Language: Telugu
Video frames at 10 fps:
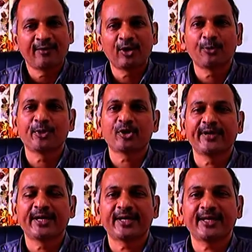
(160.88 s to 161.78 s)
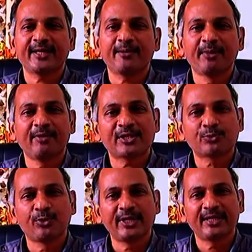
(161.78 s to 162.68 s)
దానివల్ల ఉపయోగం ఏంటంటే మేము
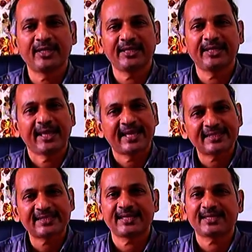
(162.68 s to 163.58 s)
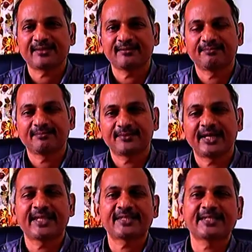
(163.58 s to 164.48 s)
ఆ స్టూడెంట్ని ఎస్ఎస్ చేస్తాం
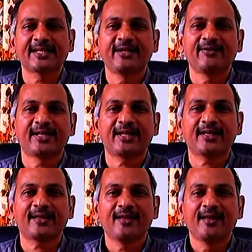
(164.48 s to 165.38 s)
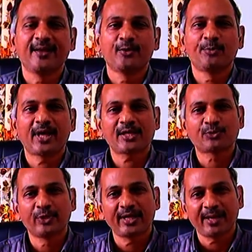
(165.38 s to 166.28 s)
అంటే ఎస్ఎస్ చేయడం అంటే ఇప్పుడు ఆ
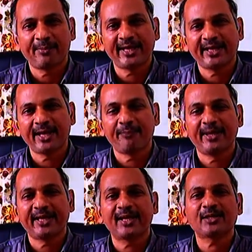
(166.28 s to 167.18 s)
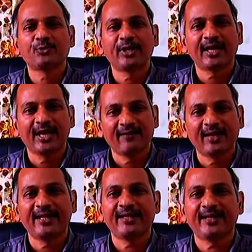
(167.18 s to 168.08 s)
స్టూడెంట్ అమ్మాయి కానీ అబ్బాయి కానీ ఆ స్టూడెంట్
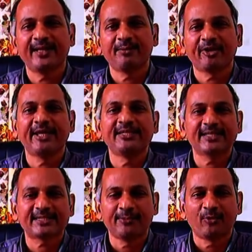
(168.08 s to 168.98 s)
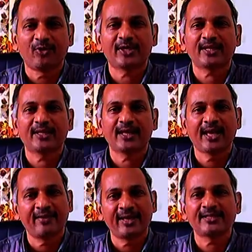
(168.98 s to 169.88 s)
లెవెల్ ఏంటి మనం ఏం చేస్తే బాగుంటుంది
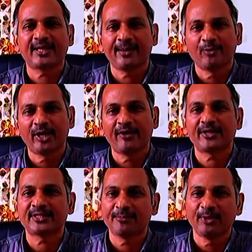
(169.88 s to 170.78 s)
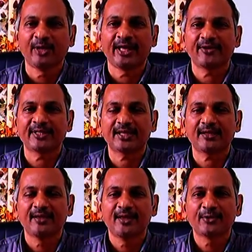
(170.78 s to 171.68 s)
యావరేజా అబో యావరేజా బిలో
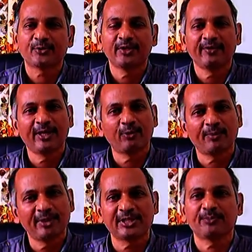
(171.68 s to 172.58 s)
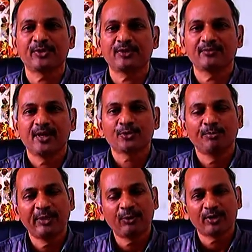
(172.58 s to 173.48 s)
యావరేజా సో ఇవన్నీ కూడా మీకు చెప్తాం
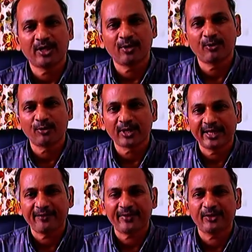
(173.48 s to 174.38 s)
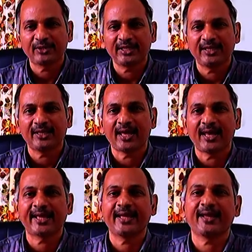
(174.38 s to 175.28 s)
సో మీకున్న డౌట్లు క్లారిఫై అవుతాయి
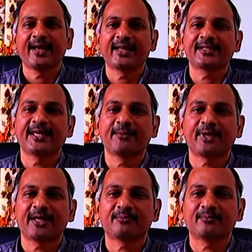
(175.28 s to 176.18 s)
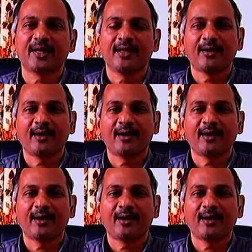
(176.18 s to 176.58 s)
అలాగే అట్ ద సేమ్ టైం